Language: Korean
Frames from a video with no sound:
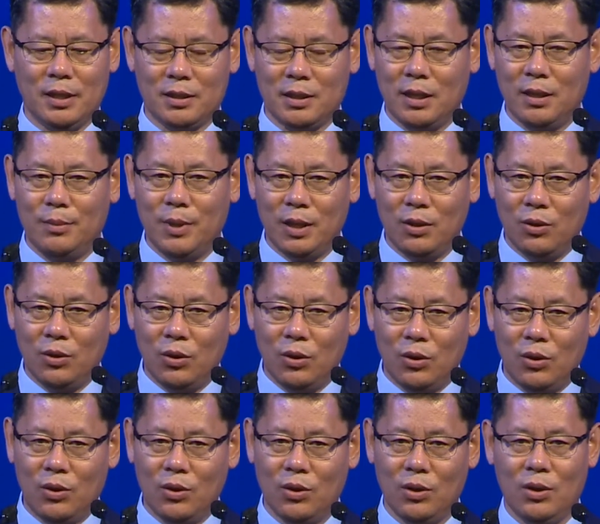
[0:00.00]
그야말로
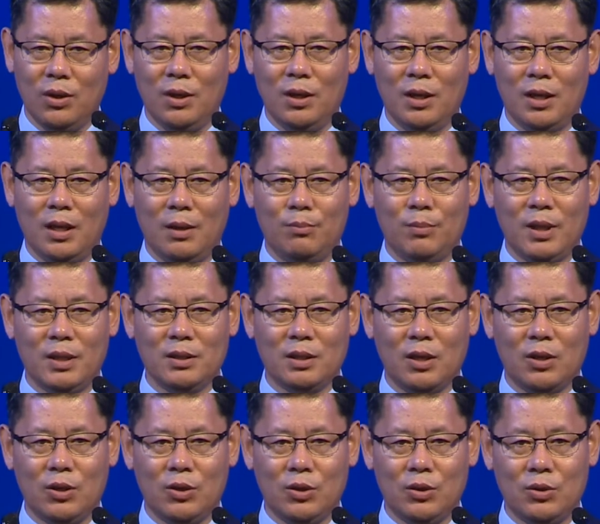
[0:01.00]

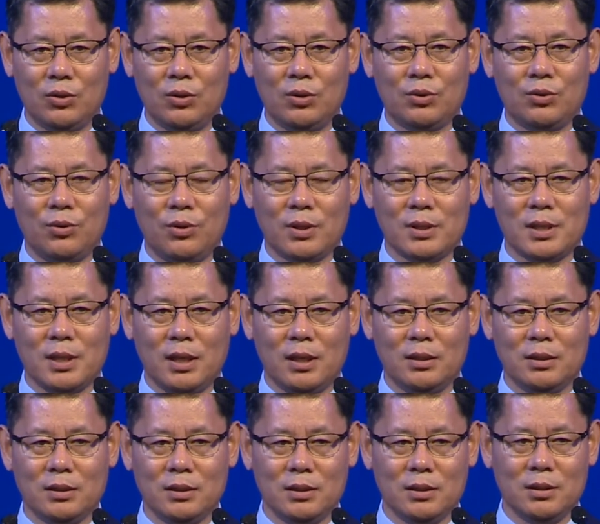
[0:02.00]
한반도를
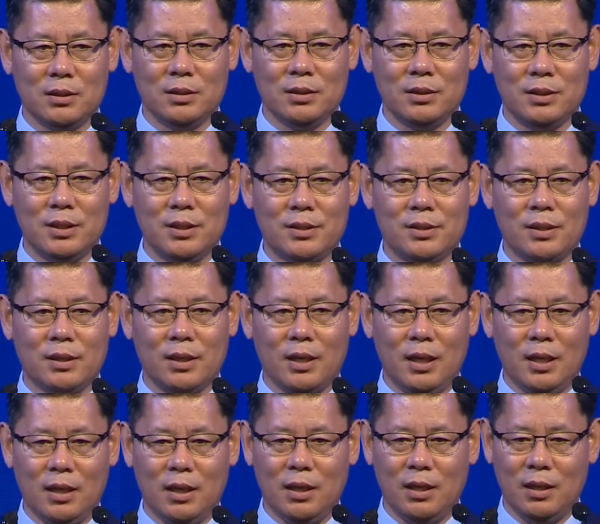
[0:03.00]
둘러싼
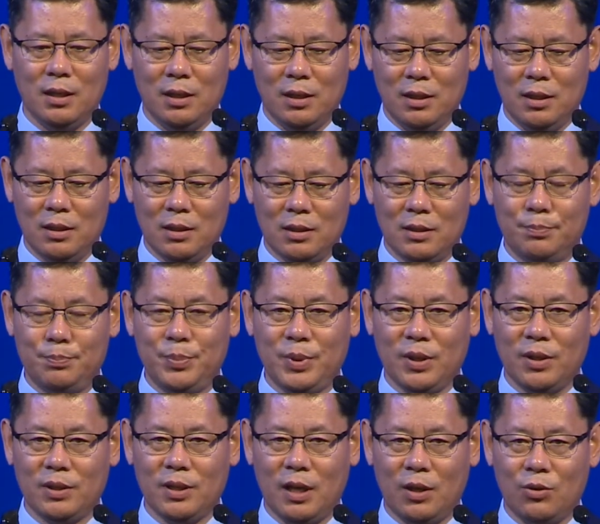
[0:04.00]
질서가
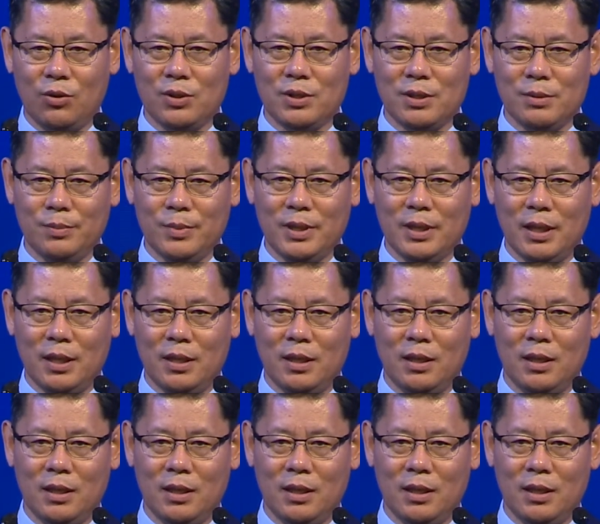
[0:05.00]
급변하고 있습니다.